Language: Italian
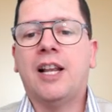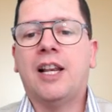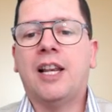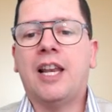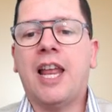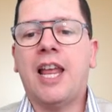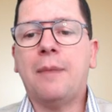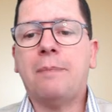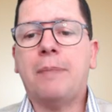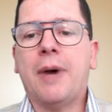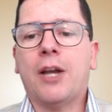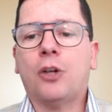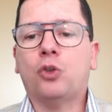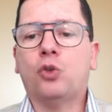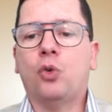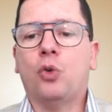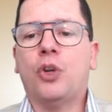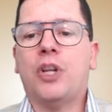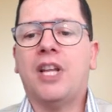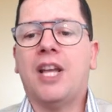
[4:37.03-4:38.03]
Lei
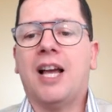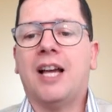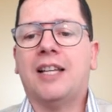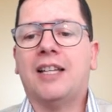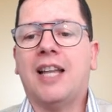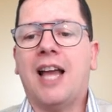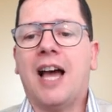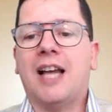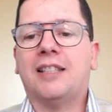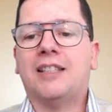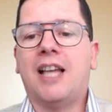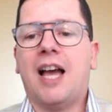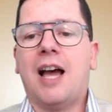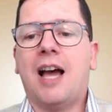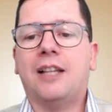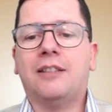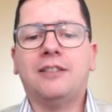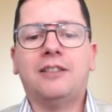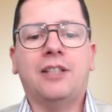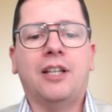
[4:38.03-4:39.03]
partorì a
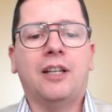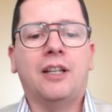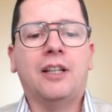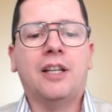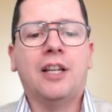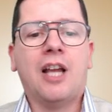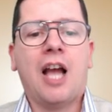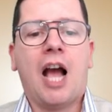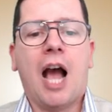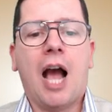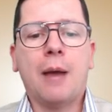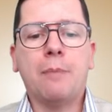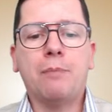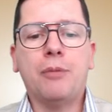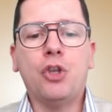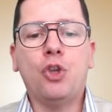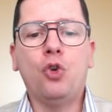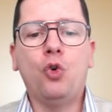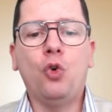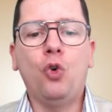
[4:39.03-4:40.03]
Nadad,
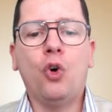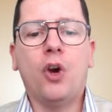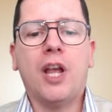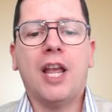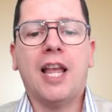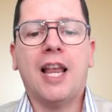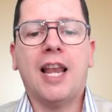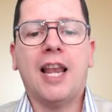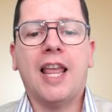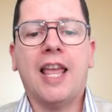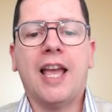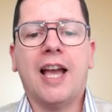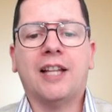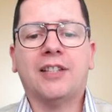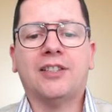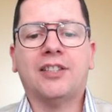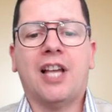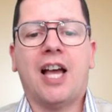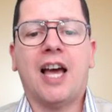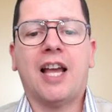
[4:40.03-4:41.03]
Abiu,
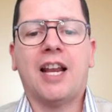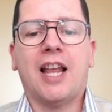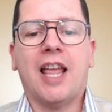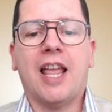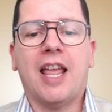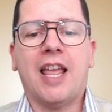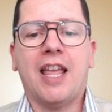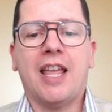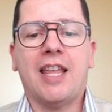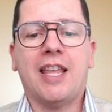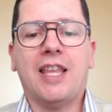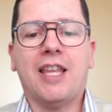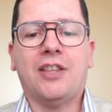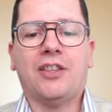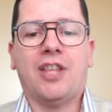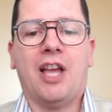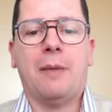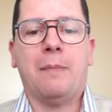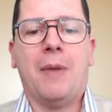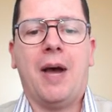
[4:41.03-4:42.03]
Eleazar e
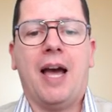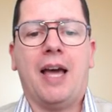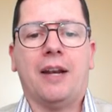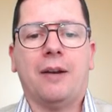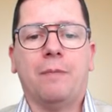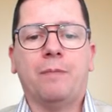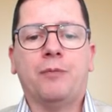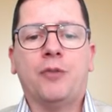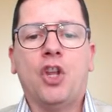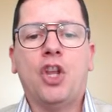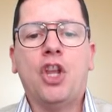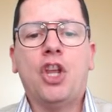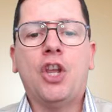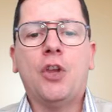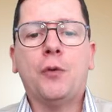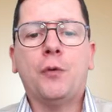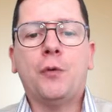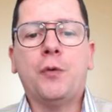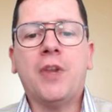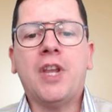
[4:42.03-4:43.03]
Itamar.
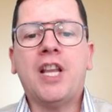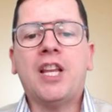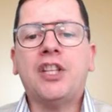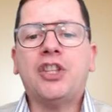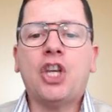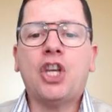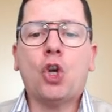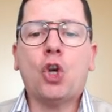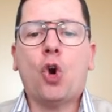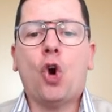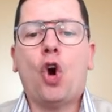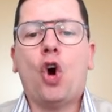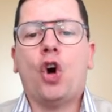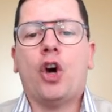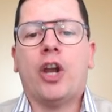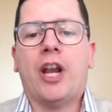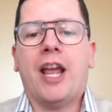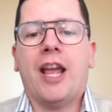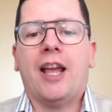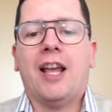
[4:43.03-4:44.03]
Figli di
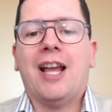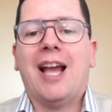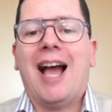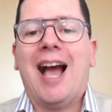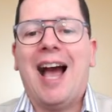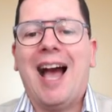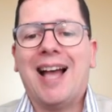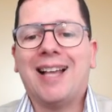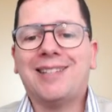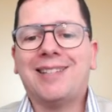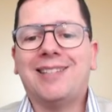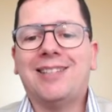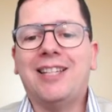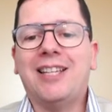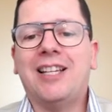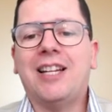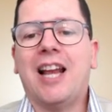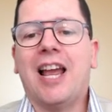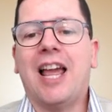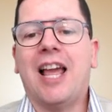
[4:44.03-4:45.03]
Core,
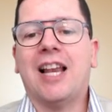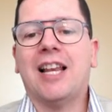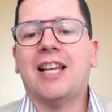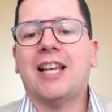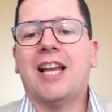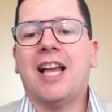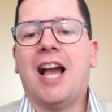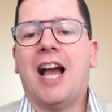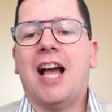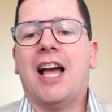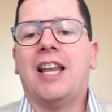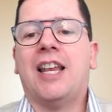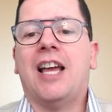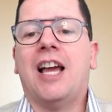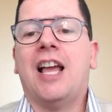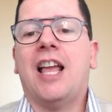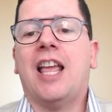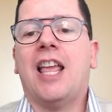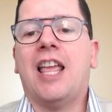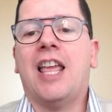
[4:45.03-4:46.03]
Asir,
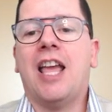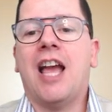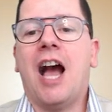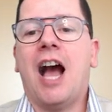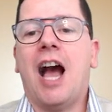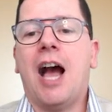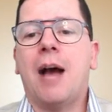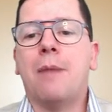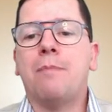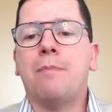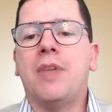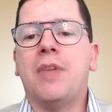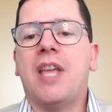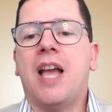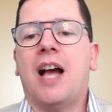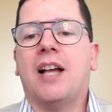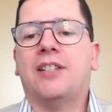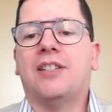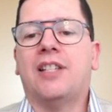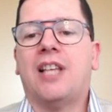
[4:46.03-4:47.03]
Elcana e
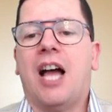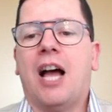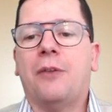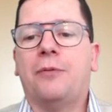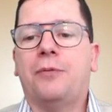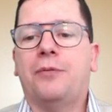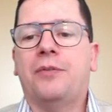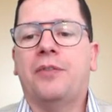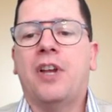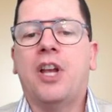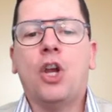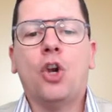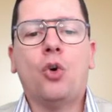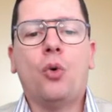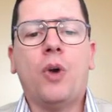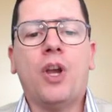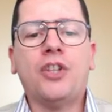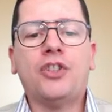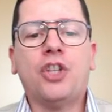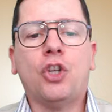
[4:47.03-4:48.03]
Abiazaf.
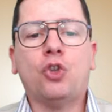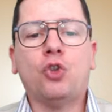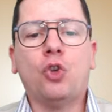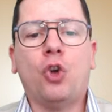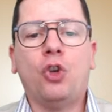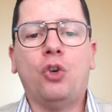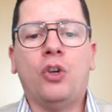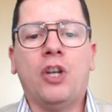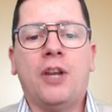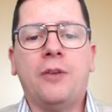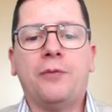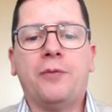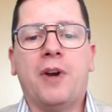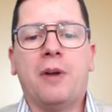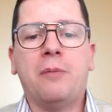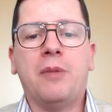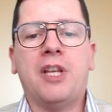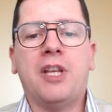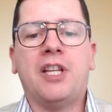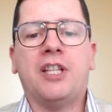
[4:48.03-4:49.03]
Queste sono le
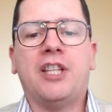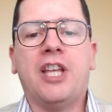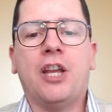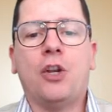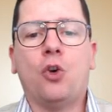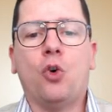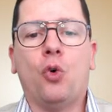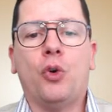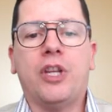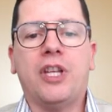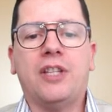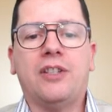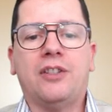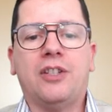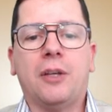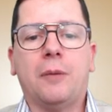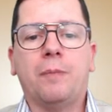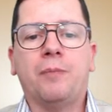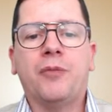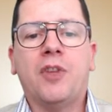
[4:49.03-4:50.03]
famiglie dei
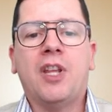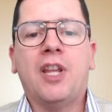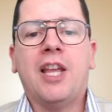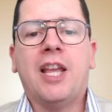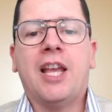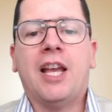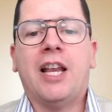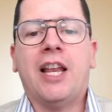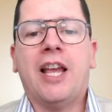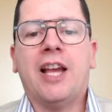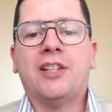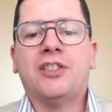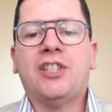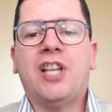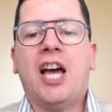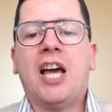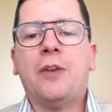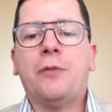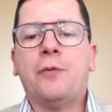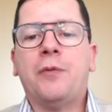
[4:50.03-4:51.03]
Coriti.
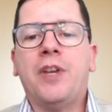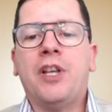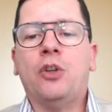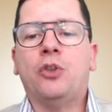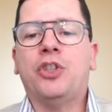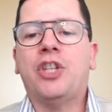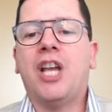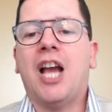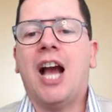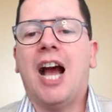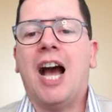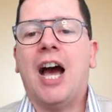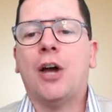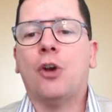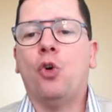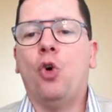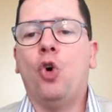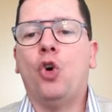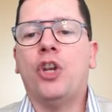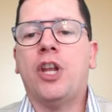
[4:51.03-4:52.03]
Eleazar, figlio di
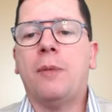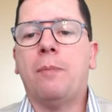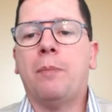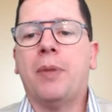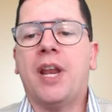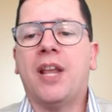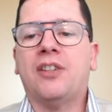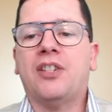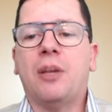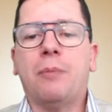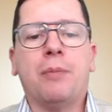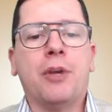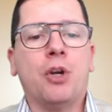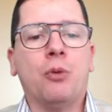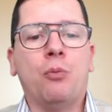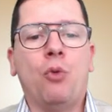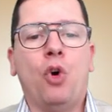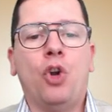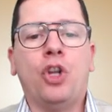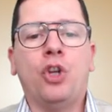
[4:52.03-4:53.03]
Aarone, prese per
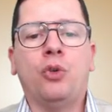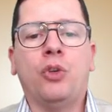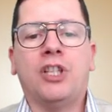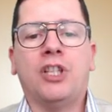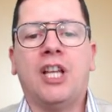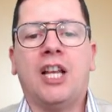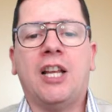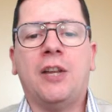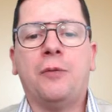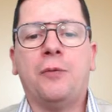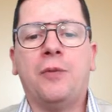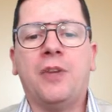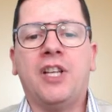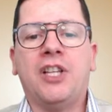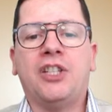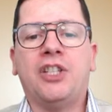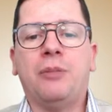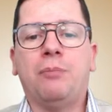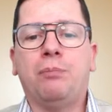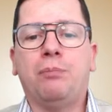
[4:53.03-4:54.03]
moglie una delle
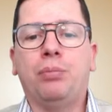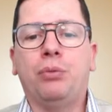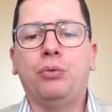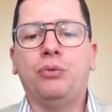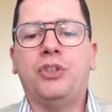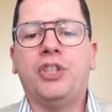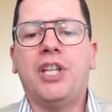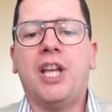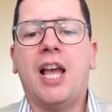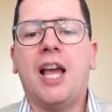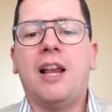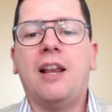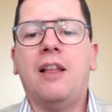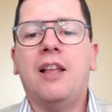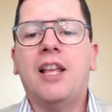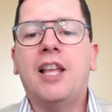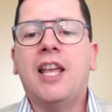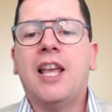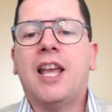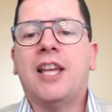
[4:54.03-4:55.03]
figlie di Putiel
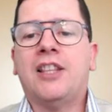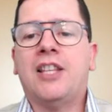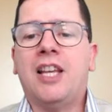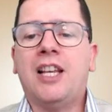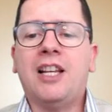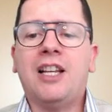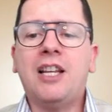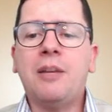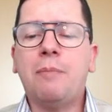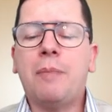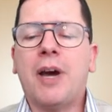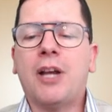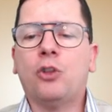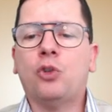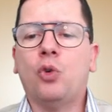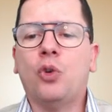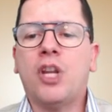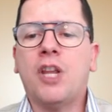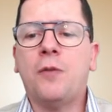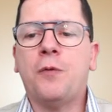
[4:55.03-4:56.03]
ed ella gli
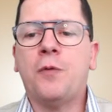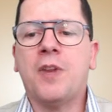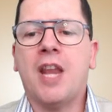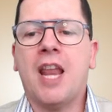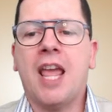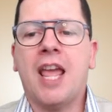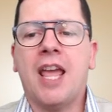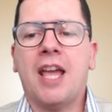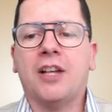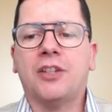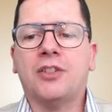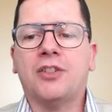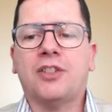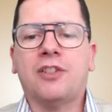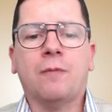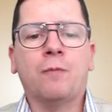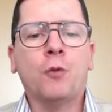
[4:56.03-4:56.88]
partorì Fineas.